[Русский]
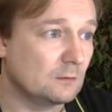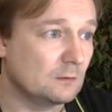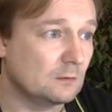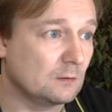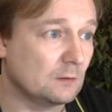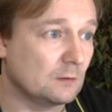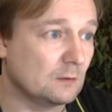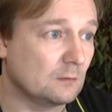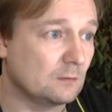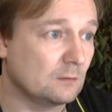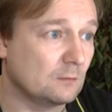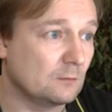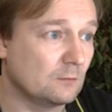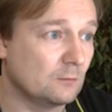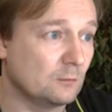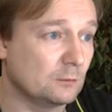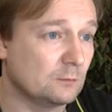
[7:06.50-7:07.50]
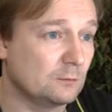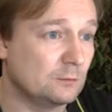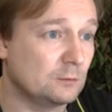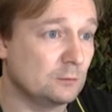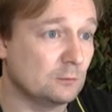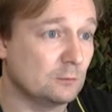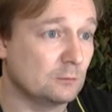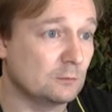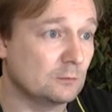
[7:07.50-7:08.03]
Да, вот,
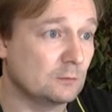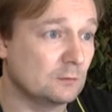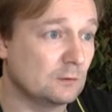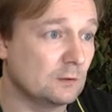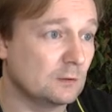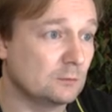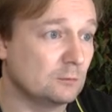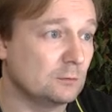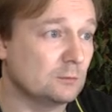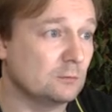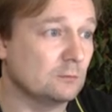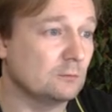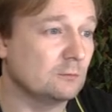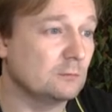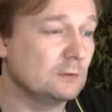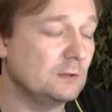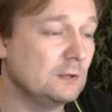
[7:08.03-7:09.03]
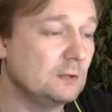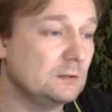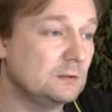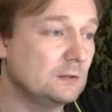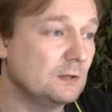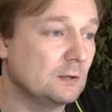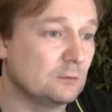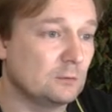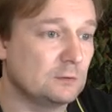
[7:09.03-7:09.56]
все. Да, то есть он есть,
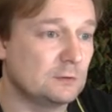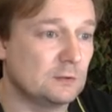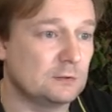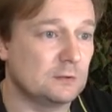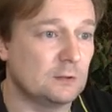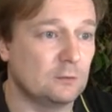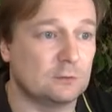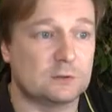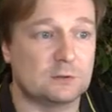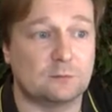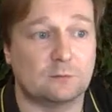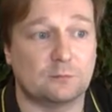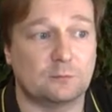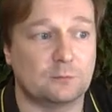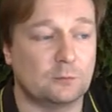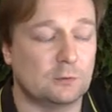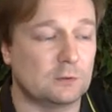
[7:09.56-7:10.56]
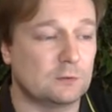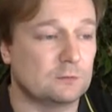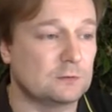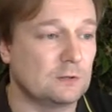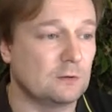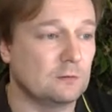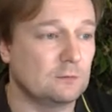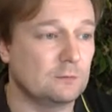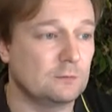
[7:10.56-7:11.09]
да, то есть остается только
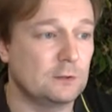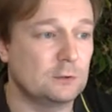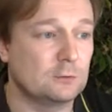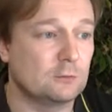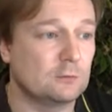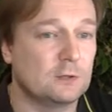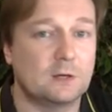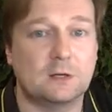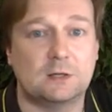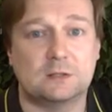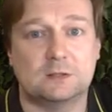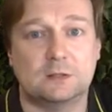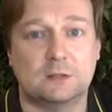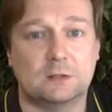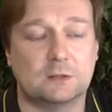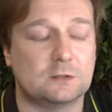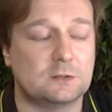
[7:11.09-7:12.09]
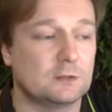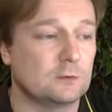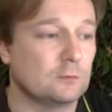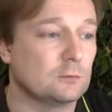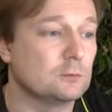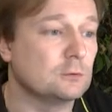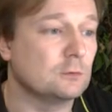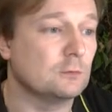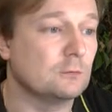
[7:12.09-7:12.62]
вставить флешку, да, и сделать
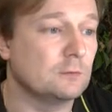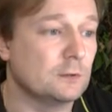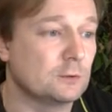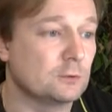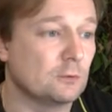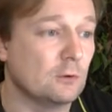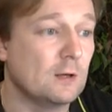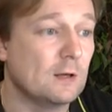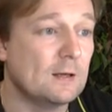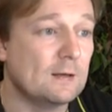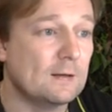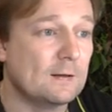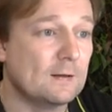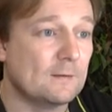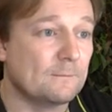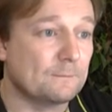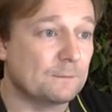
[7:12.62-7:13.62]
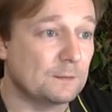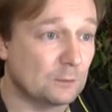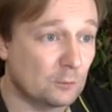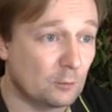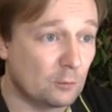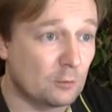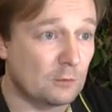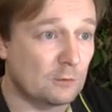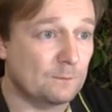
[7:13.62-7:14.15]
загрузочную флешку.
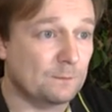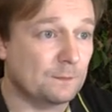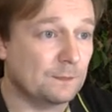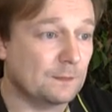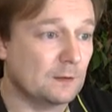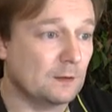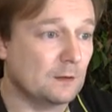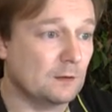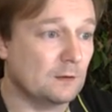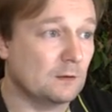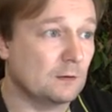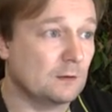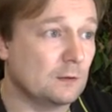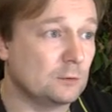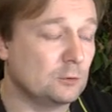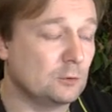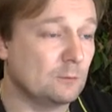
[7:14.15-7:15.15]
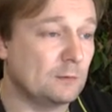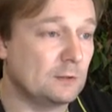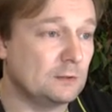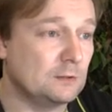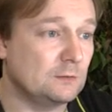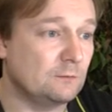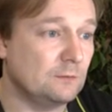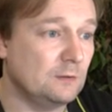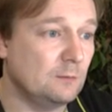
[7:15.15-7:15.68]
Но э, хочу
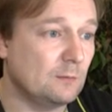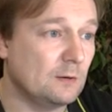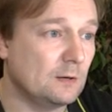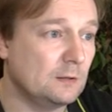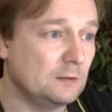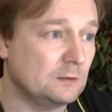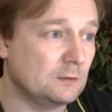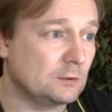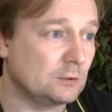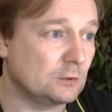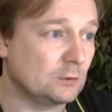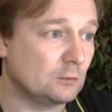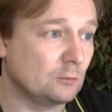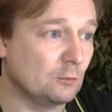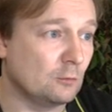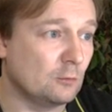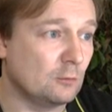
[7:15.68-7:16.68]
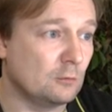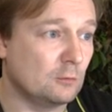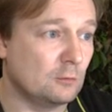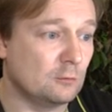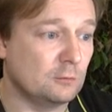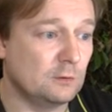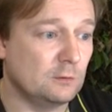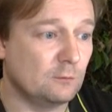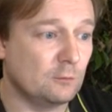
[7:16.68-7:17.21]
обратить внимание, что
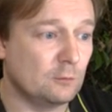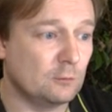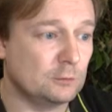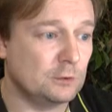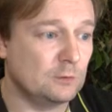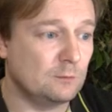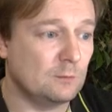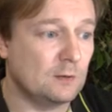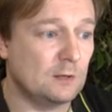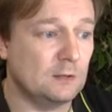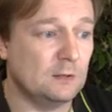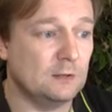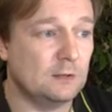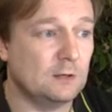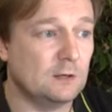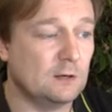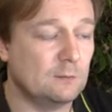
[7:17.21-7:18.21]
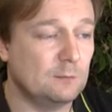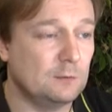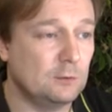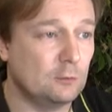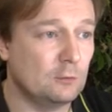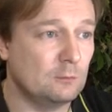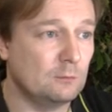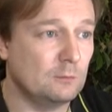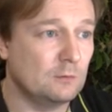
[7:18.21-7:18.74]
у него очень маленький
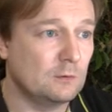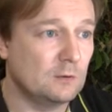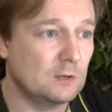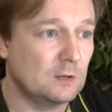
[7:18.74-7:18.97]
объем.